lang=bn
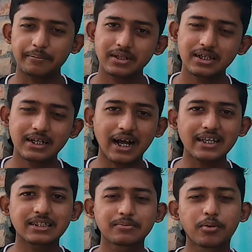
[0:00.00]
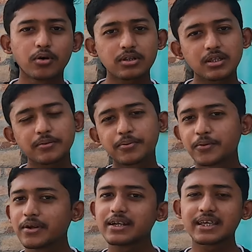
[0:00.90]
আপনাদের গাছ ভর্তি
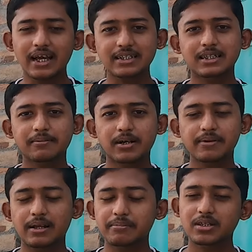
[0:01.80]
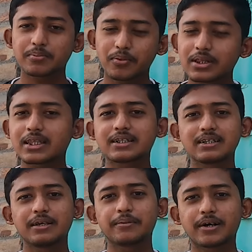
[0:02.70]
ফুল নিয়ে আসতে পারবেন আপনাদের
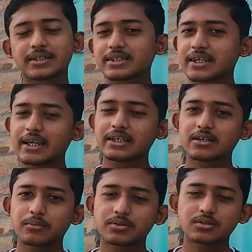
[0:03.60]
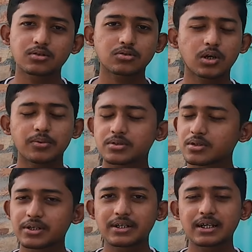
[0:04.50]
প্রত্যেকটি লেবু গাছে সেই সমস্ত
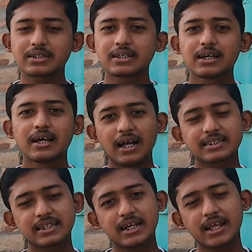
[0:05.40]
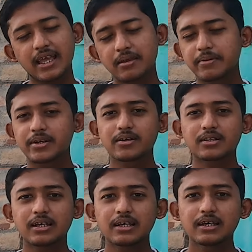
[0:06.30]
সমস্ত ডিটেলস আজকের এই
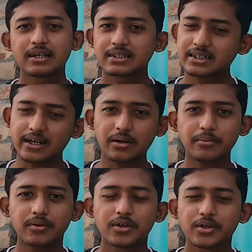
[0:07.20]
ভিডিওতে জানাবো